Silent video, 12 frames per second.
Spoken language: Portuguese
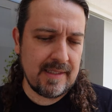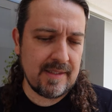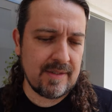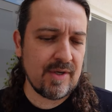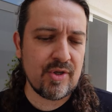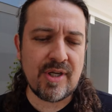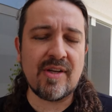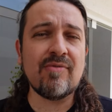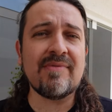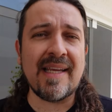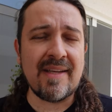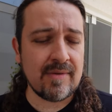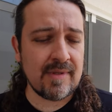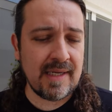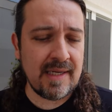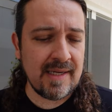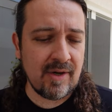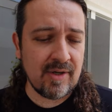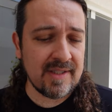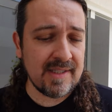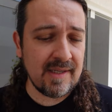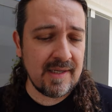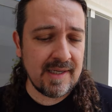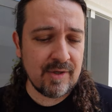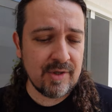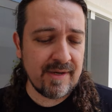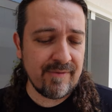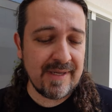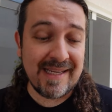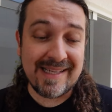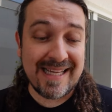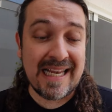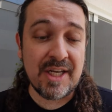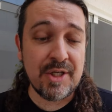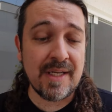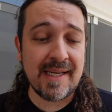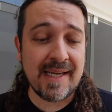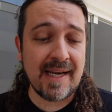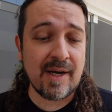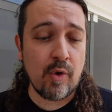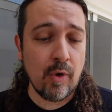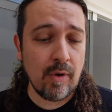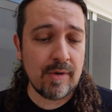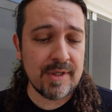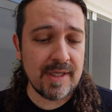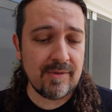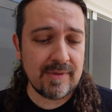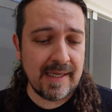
Isso eu já não tenho. Aquele negocinho ali que eu já vi na, na legenda que era coco, já não